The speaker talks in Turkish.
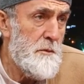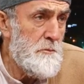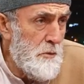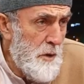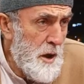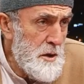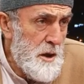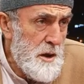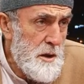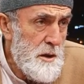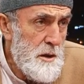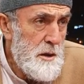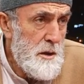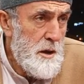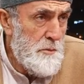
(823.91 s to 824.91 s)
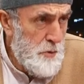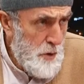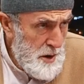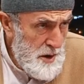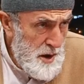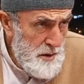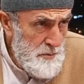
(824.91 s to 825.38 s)
Bu kadar. Ya bu
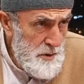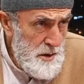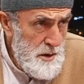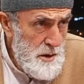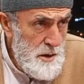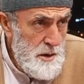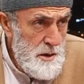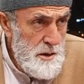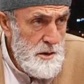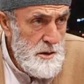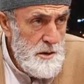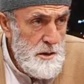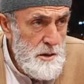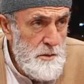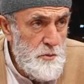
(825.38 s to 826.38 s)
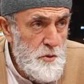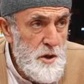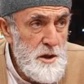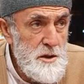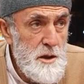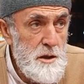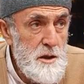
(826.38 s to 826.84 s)
kadar mı? E bu
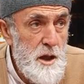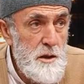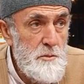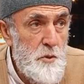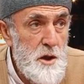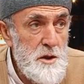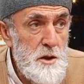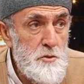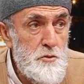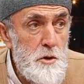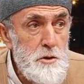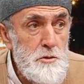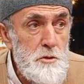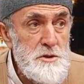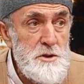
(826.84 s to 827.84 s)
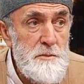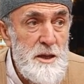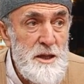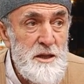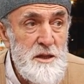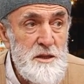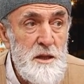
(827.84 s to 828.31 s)
kadar yani bu kadar dört gözle
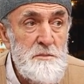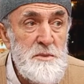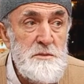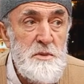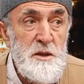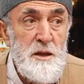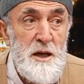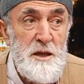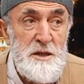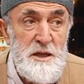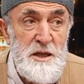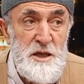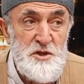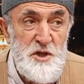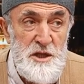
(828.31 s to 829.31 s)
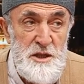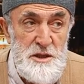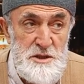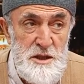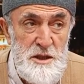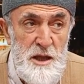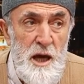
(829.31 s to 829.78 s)
beklediğimiz bir Kadir
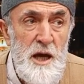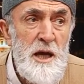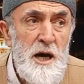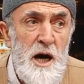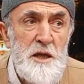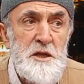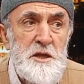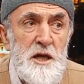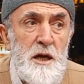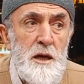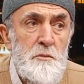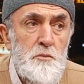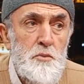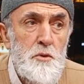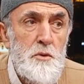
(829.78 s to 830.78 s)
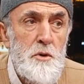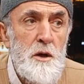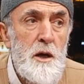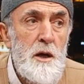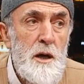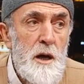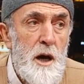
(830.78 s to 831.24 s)
gecesinde hadi diyelim bunu
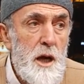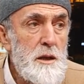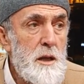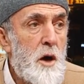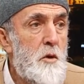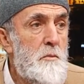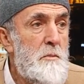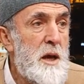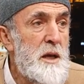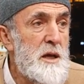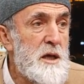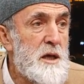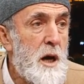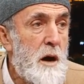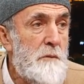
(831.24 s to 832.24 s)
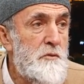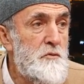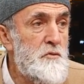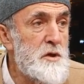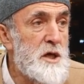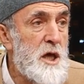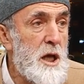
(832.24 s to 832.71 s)
Allahümme inneke
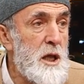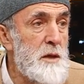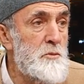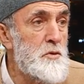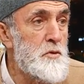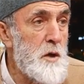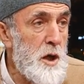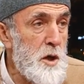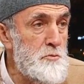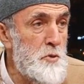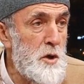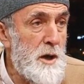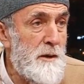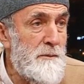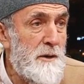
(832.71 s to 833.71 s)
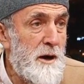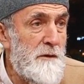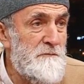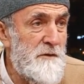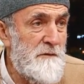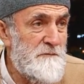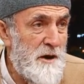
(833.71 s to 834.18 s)
affun kerimun tuhibbul
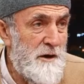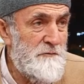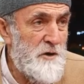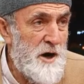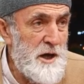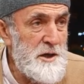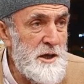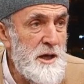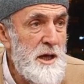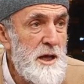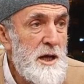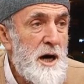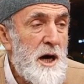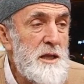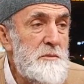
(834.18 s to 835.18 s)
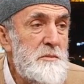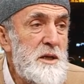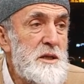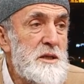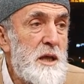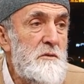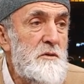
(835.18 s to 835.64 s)
affe fa'fu anni hadi
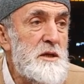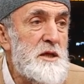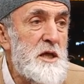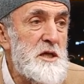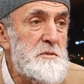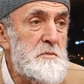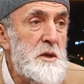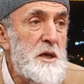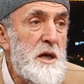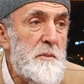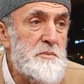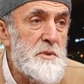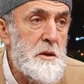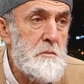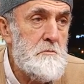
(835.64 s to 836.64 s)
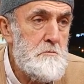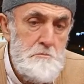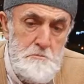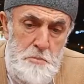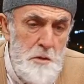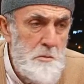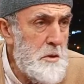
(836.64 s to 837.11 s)
bir devir tesbih yaptık.
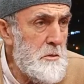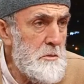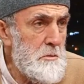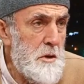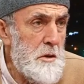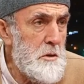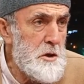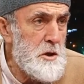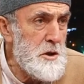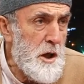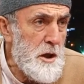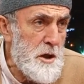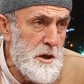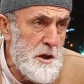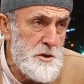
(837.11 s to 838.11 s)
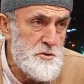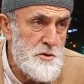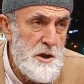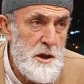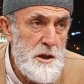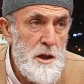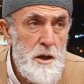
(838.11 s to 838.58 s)
Demem ne iki dakika
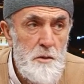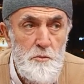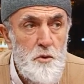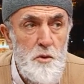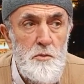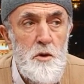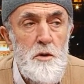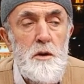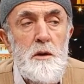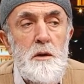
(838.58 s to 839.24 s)
sürer. Bu mu?